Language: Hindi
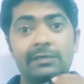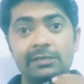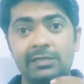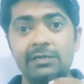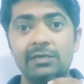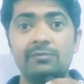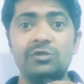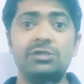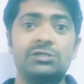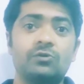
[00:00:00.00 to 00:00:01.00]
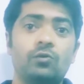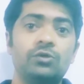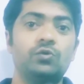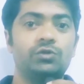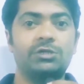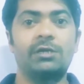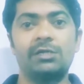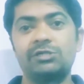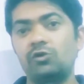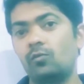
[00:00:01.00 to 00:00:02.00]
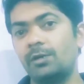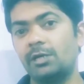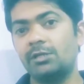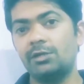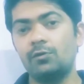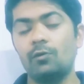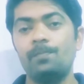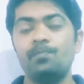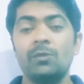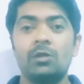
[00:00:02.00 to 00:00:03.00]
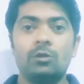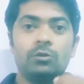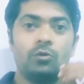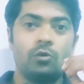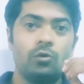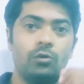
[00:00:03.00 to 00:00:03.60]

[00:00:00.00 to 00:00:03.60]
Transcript: कितने एम इसको यूज करना चाहिए ओमेगा थ्री को तो